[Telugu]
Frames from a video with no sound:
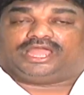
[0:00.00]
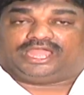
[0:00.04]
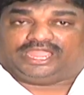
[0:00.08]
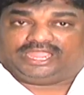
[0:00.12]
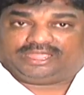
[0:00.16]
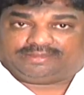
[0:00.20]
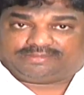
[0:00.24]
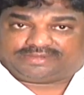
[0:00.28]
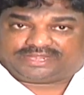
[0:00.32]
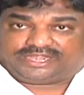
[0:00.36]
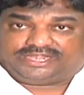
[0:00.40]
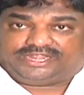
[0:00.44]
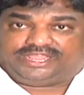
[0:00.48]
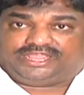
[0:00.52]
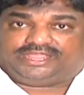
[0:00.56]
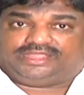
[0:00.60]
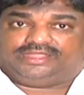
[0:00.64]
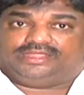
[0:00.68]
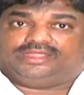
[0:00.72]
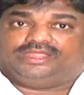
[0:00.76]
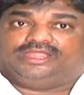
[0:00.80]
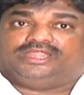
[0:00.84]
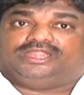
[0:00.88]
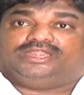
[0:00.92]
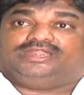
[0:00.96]
ఐఎమ్ రెడీ
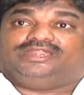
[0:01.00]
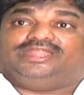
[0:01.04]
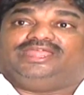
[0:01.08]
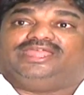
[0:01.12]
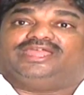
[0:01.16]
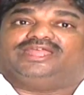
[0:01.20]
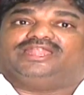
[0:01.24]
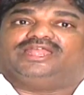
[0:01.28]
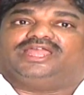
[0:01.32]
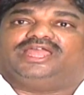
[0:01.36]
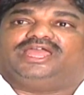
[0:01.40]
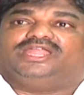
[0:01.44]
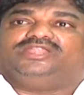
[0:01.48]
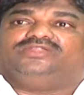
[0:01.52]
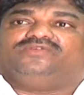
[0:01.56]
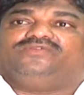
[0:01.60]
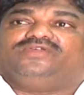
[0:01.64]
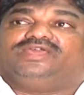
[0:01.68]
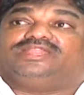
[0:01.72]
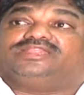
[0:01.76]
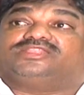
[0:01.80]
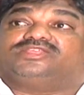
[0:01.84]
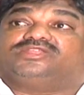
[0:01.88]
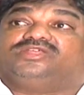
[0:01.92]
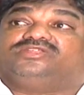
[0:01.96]
లీగల్గా
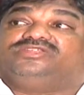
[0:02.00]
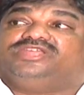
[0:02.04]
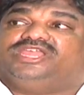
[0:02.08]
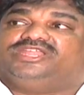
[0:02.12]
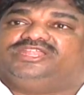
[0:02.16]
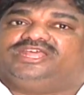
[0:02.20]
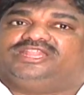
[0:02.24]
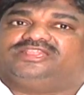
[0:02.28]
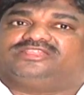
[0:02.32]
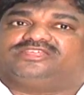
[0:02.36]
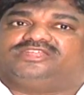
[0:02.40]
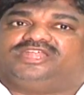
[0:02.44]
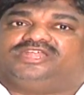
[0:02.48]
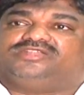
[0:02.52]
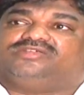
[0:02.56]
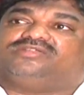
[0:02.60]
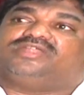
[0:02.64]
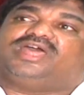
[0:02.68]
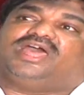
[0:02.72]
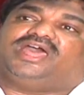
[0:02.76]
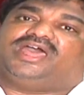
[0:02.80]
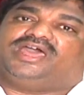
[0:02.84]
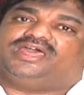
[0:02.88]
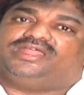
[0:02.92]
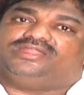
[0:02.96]
నువ్వు వెళ్తున్నావు నేను వెళ్తున్నాను
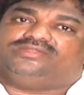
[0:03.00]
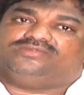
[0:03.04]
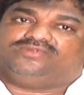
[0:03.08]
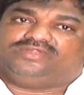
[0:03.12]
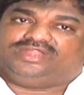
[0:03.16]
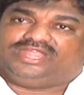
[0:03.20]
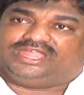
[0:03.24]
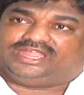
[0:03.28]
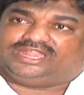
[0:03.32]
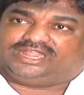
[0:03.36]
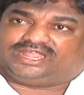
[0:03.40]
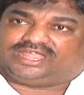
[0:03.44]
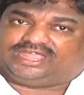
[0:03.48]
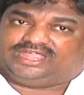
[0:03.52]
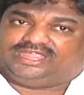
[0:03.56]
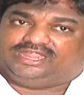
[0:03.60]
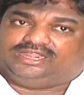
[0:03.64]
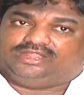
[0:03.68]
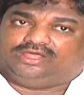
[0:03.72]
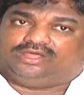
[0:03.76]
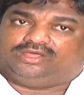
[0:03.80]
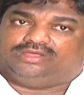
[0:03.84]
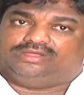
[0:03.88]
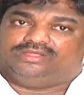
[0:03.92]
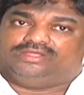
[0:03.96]
రా నువ్వు లీగల్గా
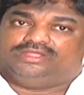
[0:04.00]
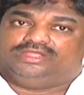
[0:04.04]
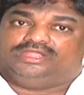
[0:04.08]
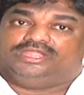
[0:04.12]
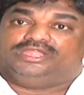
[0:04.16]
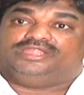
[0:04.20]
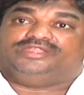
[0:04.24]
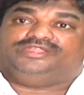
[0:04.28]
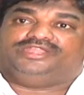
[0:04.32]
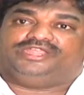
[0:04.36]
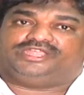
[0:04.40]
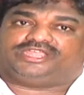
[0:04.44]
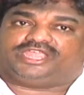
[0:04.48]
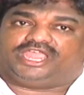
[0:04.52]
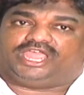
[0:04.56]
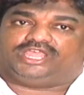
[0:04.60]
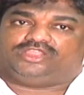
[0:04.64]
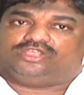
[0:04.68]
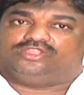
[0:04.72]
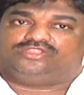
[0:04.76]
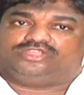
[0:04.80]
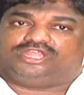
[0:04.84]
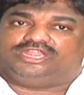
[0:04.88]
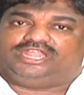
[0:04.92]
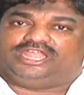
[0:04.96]
ఇల్లు
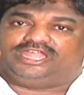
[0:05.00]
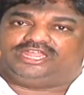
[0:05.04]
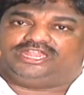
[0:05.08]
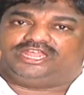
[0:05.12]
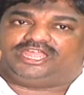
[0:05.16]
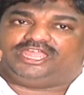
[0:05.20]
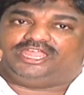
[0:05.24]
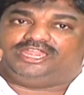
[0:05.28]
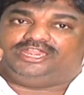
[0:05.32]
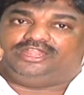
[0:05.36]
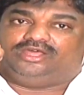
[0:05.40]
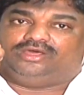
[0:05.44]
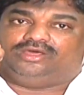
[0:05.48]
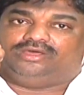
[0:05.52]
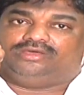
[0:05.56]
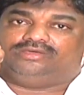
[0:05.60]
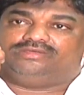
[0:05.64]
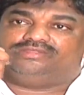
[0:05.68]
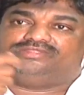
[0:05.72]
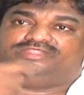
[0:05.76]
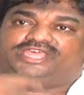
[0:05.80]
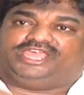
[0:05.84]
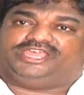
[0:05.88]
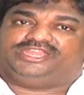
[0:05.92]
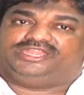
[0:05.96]
ఉందో లీగల్గా ఇల్లు
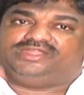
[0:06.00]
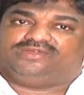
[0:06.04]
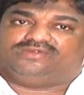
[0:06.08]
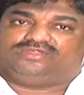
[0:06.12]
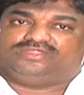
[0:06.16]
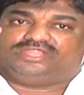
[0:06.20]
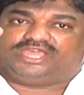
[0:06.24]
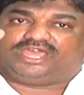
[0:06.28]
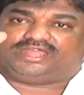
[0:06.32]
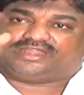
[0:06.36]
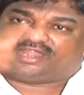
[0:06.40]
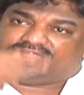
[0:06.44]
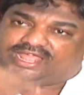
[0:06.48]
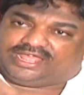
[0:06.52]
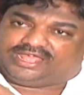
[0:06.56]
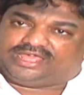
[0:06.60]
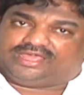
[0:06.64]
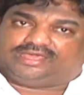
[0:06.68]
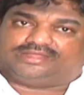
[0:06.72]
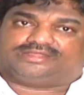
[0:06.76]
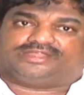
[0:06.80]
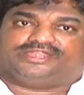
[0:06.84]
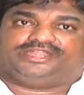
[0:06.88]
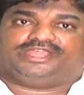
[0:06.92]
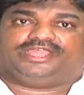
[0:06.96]
ధైర్యం ఉందా రా
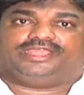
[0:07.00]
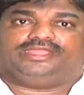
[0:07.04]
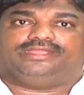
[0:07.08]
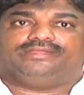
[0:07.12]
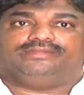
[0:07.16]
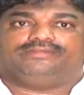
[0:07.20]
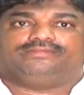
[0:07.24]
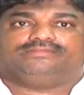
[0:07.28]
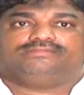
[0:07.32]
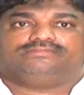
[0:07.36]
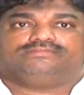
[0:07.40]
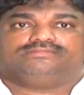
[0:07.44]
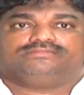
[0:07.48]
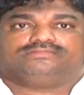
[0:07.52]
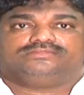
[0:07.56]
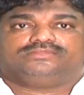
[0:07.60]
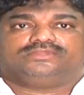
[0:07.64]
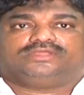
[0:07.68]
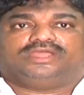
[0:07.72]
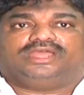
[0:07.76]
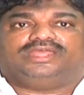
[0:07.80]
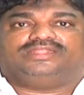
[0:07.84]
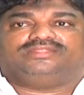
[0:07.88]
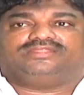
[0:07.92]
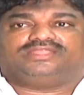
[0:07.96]
రెడీ
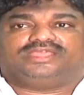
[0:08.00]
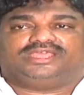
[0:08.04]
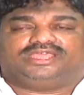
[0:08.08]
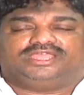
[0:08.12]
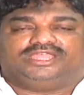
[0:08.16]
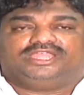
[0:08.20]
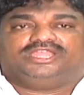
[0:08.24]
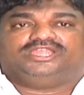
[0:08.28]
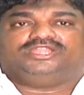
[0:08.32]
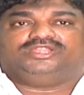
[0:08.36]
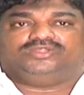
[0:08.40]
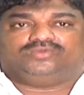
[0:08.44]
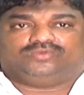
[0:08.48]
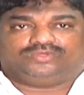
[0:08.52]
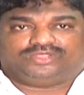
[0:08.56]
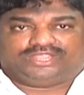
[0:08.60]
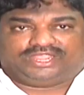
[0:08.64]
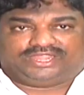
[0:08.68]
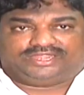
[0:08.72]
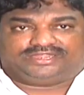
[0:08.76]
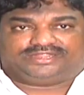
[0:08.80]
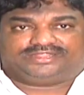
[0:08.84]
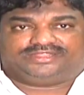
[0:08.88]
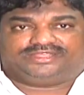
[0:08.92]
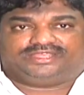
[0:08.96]
అంతే నువ్వు
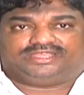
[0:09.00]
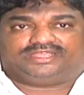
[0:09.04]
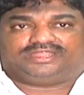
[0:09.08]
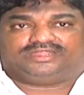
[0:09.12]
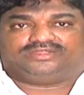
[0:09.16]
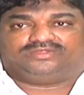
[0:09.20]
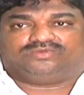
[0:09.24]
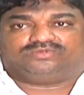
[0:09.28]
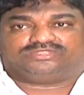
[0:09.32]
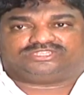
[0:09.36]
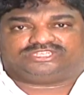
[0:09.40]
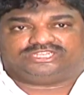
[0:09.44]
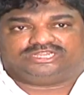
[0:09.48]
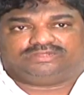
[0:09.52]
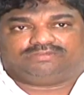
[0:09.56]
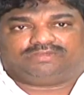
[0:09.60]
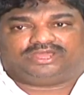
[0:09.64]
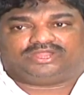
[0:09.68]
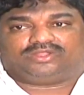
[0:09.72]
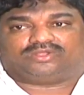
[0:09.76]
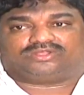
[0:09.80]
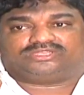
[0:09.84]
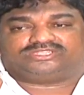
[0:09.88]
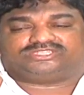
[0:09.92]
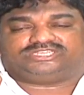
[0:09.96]
ఏంటిది నువ్వు
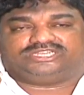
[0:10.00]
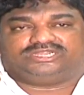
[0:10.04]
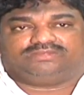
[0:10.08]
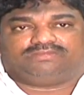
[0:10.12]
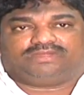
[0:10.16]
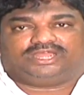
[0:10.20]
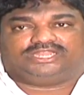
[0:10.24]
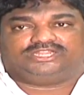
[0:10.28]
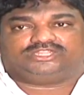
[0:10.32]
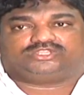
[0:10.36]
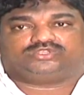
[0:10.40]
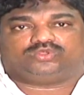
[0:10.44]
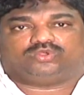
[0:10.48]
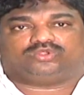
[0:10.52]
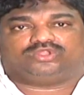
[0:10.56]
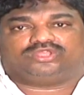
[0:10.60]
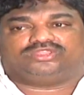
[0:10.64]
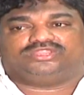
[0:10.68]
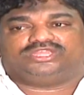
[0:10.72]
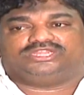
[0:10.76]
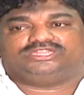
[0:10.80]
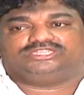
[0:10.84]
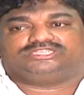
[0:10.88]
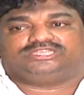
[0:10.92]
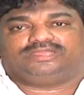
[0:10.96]
సినిమాని ఒక సినిమాని
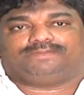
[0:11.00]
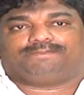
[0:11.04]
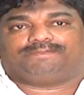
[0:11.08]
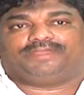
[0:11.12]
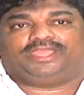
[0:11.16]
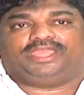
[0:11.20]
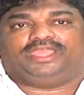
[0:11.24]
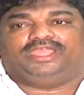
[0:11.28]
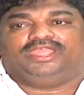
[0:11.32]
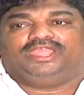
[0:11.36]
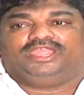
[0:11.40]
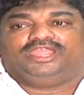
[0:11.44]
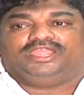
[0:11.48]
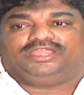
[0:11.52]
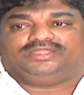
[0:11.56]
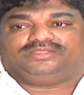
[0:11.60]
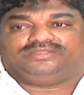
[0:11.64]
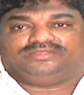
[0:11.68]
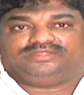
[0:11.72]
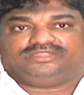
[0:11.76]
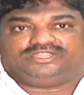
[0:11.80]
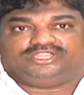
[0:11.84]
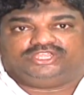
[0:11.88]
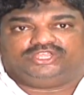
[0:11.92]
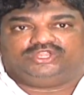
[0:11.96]
చూడొద్దని చెప్పే
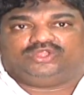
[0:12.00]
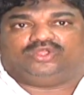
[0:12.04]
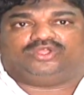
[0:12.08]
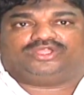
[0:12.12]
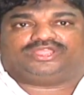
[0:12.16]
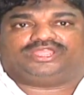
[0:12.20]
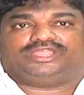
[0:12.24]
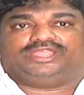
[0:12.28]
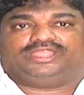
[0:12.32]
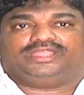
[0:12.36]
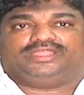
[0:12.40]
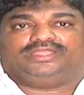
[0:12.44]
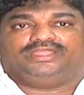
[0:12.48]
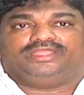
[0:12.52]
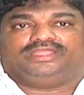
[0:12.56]
హీరోకి